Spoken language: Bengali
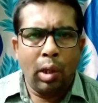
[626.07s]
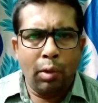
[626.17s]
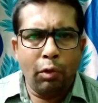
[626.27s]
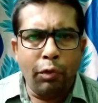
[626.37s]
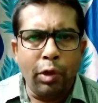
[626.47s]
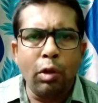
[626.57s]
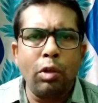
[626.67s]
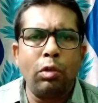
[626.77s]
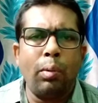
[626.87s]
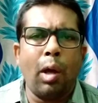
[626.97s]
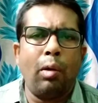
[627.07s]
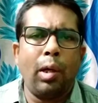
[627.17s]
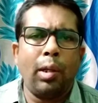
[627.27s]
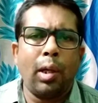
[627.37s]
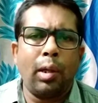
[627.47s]
এবং ভিডিওটি যদি ভালো
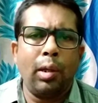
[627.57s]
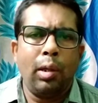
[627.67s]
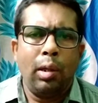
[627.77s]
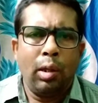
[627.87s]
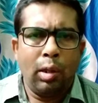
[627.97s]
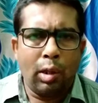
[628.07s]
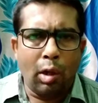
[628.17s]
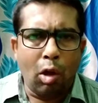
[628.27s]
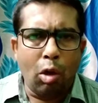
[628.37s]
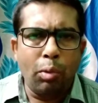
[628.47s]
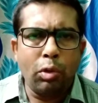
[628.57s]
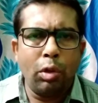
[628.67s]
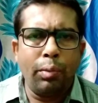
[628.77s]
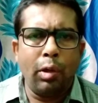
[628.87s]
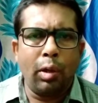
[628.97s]
লেগে থাকে তাহলে অবশ্যই
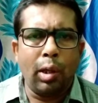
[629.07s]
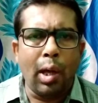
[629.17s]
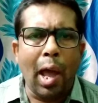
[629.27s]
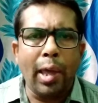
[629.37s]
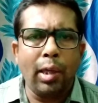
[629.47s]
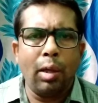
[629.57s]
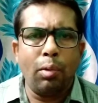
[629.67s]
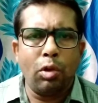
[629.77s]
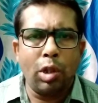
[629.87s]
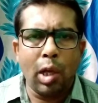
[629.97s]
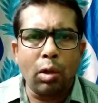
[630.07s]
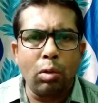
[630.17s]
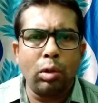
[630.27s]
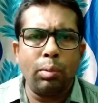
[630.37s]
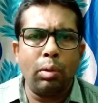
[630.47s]
ভিডিওটাকে লাইক এবং শেয়ার
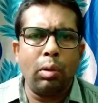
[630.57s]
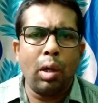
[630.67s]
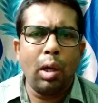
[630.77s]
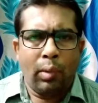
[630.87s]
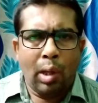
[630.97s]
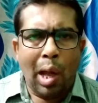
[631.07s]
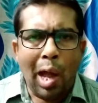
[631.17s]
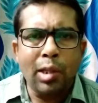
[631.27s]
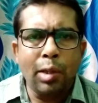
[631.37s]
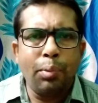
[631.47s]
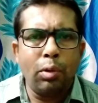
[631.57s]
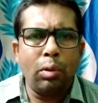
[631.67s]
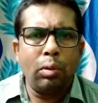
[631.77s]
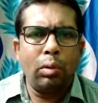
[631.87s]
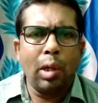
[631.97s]
করতে ভুলো না আজ এই
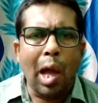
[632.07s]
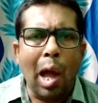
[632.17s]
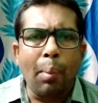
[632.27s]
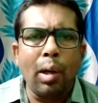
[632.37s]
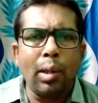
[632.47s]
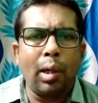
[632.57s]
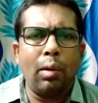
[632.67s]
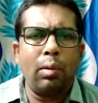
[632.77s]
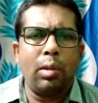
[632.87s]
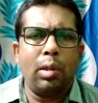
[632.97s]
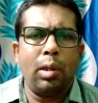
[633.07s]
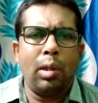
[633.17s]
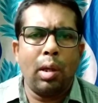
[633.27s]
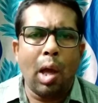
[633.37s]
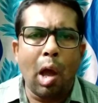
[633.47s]
পর্যন্তই আবার দেখা হচ্ছে
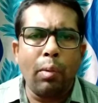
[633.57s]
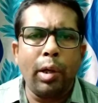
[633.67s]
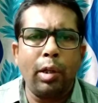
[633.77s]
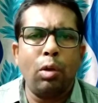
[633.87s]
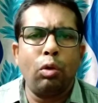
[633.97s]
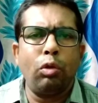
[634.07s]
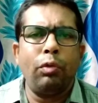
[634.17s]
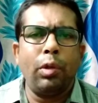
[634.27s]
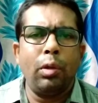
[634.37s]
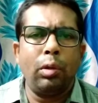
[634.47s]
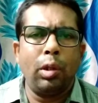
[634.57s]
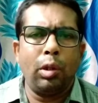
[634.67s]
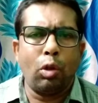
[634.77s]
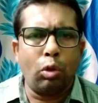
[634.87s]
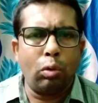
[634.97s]
আরও একটি নতুন ভিডিওতে
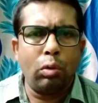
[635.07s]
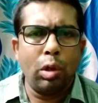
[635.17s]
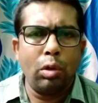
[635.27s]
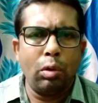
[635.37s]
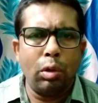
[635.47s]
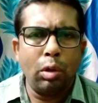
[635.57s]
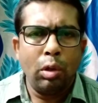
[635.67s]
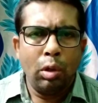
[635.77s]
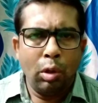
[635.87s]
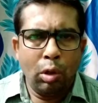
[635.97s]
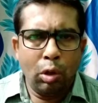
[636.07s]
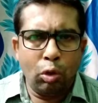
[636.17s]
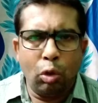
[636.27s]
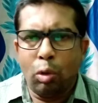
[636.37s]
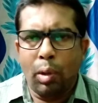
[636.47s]
ততক্ষণের জন্য
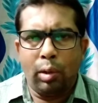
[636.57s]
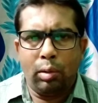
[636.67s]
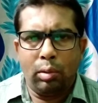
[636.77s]
ধন্যবাদ